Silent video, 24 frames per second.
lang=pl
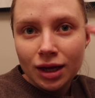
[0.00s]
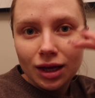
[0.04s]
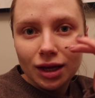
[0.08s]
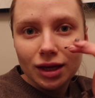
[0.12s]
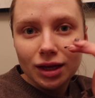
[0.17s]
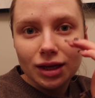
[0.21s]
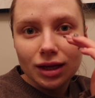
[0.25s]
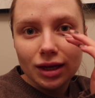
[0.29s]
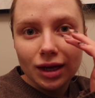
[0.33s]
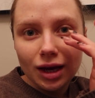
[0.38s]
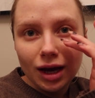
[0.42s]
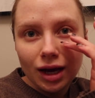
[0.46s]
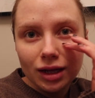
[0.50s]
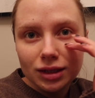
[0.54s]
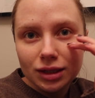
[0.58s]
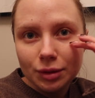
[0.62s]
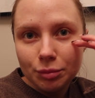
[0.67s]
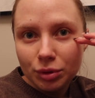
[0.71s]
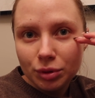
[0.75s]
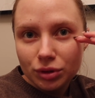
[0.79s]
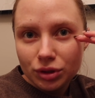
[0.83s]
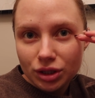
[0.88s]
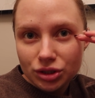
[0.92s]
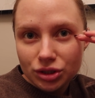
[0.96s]
E, a nie
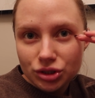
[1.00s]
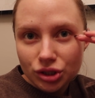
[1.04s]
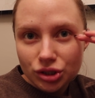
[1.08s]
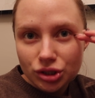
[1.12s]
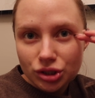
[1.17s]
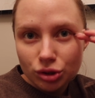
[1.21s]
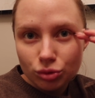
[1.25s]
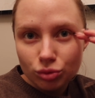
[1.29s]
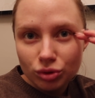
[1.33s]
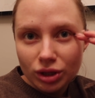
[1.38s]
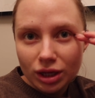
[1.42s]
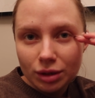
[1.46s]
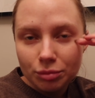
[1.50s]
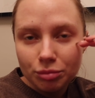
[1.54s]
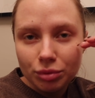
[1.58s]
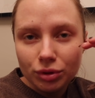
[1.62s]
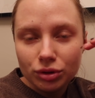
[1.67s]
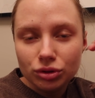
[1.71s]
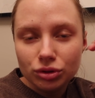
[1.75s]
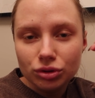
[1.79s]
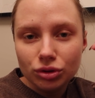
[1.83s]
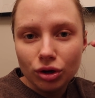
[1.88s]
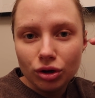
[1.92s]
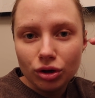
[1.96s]
podjedziecie tutaj
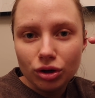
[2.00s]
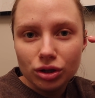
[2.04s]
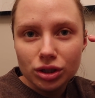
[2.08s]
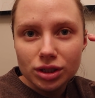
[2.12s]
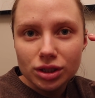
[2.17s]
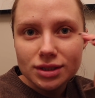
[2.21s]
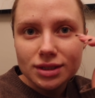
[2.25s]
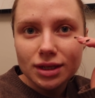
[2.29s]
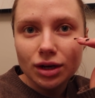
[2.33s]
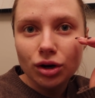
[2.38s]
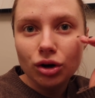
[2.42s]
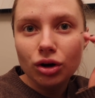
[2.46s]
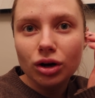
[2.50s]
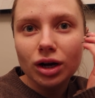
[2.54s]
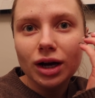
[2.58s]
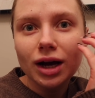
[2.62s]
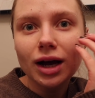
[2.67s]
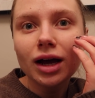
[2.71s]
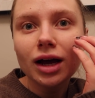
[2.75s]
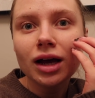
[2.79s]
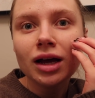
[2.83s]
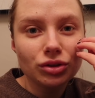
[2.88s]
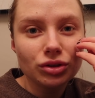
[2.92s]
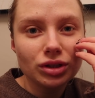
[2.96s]
pod okolice
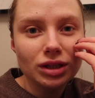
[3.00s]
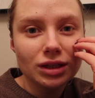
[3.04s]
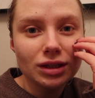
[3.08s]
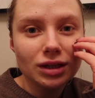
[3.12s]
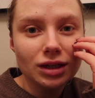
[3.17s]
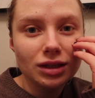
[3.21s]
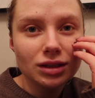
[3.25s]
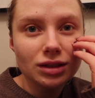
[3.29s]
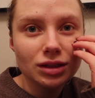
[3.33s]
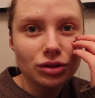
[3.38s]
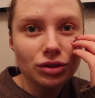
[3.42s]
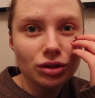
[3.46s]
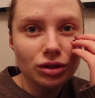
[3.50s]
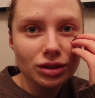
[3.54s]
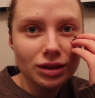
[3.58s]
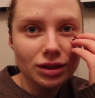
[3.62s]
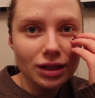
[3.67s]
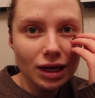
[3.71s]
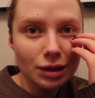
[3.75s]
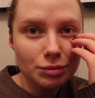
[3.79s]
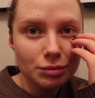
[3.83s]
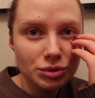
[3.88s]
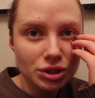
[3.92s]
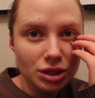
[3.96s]
oka, to ten retinol i
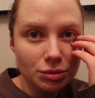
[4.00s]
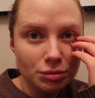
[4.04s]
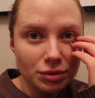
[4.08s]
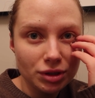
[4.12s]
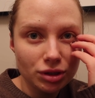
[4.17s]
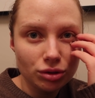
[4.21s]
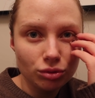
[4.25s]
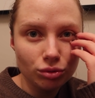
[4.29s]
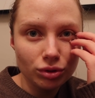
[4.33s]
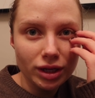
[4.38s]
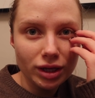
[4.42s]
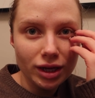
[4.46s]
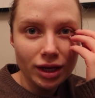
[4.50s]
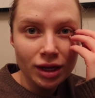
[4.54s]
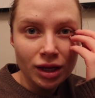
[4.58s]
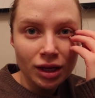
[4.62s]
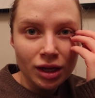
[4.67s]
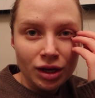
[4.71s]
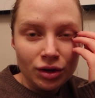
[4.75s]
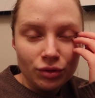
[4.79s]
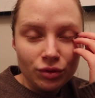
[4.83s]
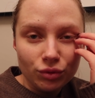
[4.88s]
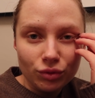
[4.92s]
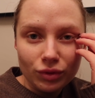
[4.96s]
tak przemigruje
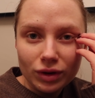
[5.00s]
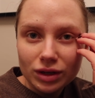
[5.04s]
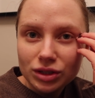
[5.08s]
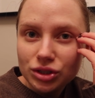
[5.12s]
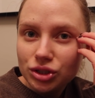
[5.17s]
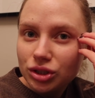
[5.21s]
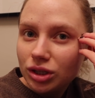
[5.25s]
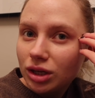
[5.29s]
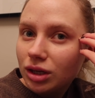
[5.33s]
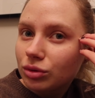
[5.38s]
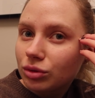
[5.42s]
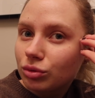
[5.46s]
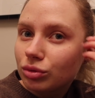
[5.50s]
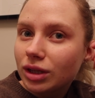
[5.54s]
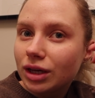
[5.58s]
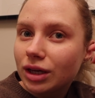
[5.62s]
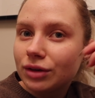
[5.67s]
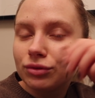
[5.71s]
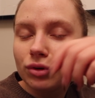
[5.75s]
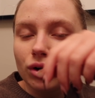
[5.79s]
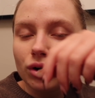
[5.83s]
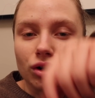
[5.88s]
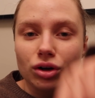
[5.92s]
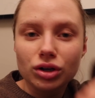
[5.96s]
właśnie tutaj
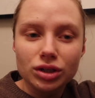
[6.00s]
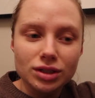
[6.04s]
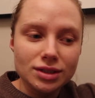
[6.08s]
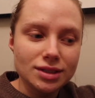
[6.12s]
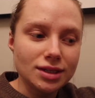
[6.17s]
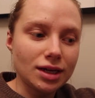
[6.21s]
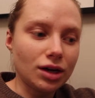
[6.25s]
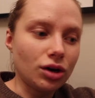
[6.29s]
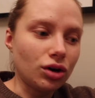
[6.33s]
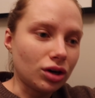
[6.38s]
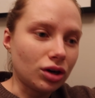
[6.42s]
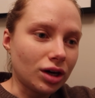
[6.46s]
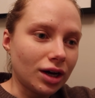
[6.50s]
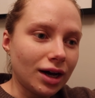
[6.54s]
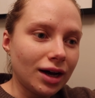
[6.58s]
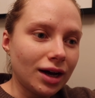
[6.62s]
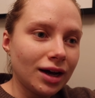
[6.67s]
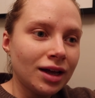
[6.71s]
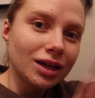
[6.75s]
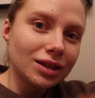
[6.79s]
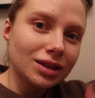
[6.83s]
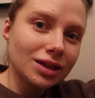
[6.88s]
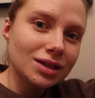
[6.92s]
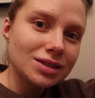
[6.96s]
w okolice oka.
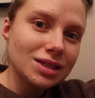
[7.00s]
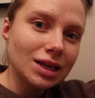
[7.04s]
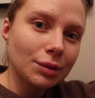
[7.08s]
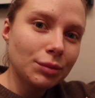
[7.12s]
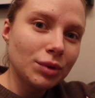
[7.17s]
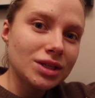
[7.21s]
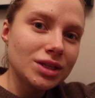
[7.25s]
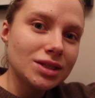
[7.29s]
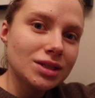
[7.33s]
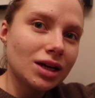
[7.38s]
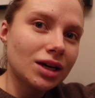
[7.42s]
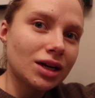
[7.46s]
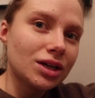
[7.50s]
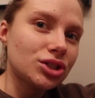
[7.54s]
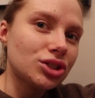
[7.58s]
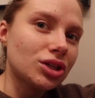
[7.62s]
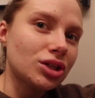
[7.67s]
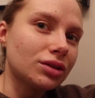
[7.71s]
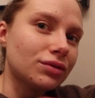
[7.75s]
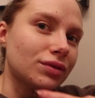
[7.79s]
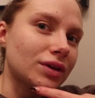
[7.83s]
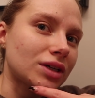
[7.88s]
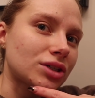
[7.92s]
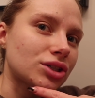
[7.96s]
I tak samo jest na
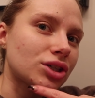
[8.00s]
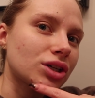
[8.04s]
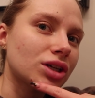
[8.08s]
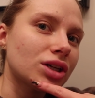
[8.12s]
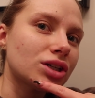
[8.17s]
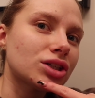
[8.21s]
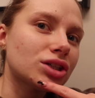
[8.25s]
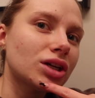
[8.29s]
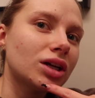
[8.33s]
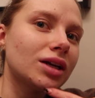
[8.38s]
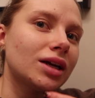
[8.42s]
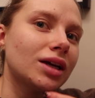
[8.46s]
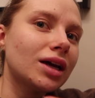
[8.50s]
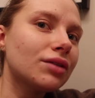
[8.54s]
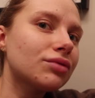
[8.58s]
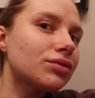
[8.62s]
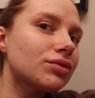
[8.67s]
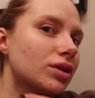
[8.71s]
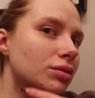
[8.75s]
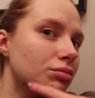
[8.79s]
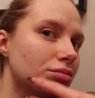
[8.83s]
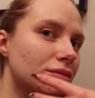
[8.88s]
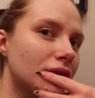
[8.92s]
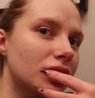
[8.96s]
reszcie twarzy. Jeżeli ja w
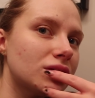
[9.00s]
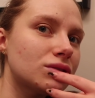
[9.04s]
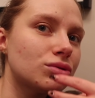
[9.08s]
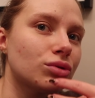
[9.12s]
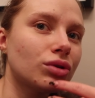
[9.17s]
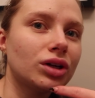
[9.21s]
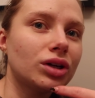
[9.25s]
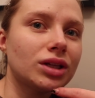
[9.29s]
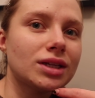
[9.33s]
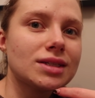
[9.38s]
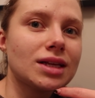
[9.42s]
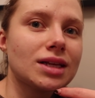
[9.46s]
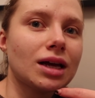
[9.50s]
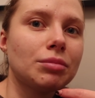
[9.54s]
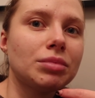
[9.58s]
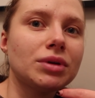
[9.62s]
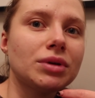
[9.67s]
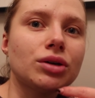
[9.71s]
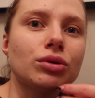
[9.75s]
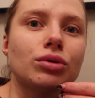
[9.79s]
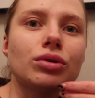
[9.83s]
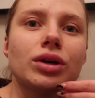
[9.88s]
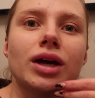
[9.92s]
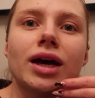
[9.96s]
tym miejscu go nie
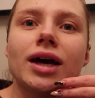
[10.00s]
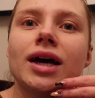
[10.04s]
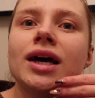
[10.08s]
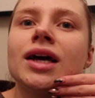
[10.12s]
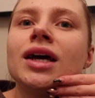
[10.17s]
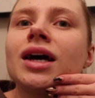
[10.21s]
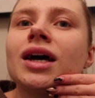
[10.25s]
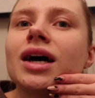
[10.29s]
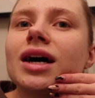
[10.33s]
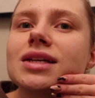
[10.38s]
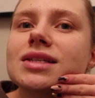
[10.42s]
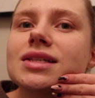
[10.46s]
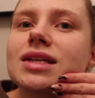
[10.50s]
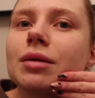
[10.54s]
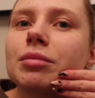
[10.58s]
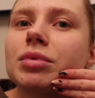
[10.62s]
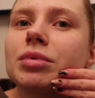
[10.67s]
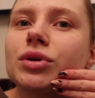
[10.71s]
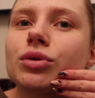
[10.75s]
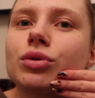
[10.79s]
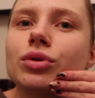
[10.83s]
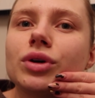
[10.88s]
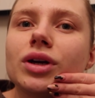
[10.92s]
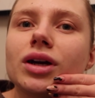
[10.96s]
zaaplikuję, a
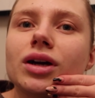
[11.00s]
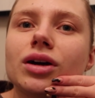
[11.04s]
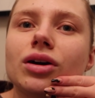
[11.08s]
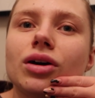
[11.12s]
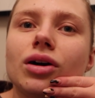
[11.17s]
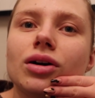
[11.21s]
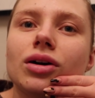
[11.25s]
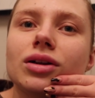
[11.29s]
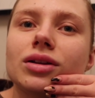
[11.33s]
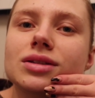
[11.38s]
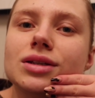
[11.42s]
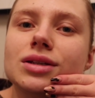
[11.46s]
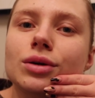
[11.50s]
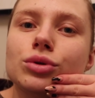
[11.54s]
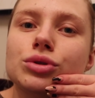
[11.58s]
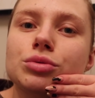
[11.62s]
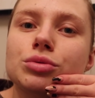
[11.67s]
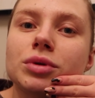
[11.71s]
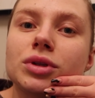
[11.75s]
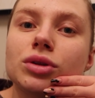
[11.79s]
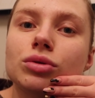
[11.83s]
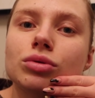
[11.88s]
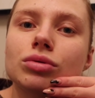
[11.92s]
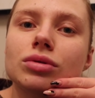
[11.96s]
zaaplikuję go
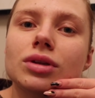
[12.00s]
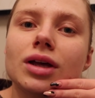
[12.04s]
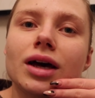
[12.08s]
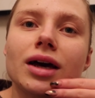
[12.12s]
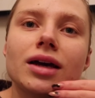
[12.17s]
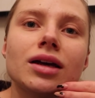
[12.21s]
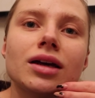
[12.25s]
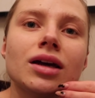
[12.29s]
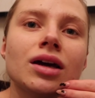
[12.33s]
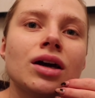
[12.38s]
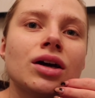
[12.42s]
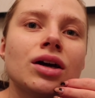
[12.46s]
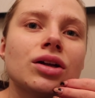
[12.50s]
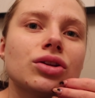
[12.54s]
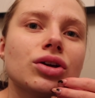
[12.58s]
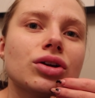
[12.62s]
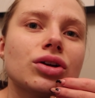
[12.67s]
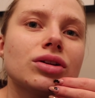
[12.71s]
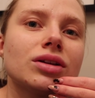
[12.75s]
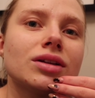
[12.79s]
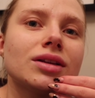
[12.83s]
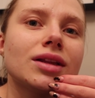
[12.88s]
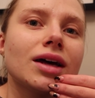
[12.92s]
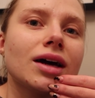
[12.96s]
załóżmy tutaj, to
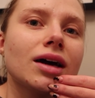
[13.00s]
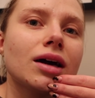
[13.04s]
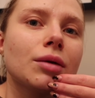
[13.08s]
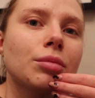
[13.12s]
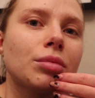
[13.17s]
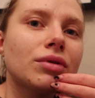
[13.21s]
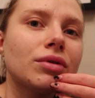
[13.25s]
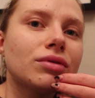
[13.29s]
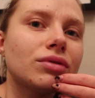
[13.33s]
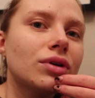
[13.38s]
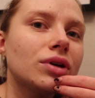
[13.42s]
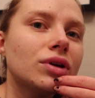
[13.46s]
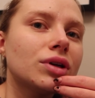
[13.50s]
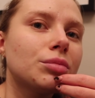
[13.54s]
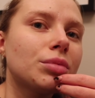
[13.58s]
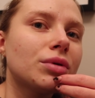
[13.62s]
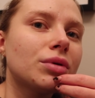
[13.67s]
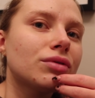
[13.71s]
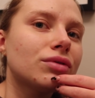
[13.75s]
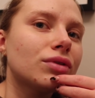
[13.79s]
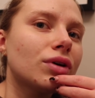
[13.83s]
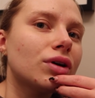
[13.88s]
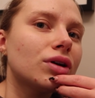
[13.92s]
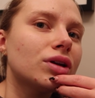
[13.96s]
on i tak powoli,
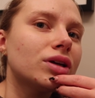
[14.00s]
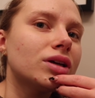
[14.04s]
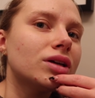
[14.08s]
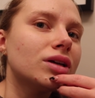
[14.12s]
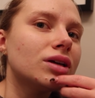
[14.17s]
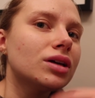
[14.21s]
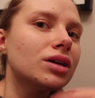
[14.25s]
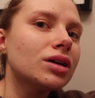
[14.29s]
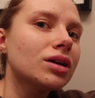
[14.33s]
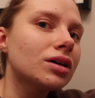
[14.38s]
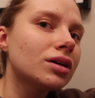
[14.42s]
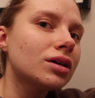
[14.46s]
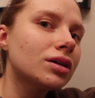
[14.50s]
powoli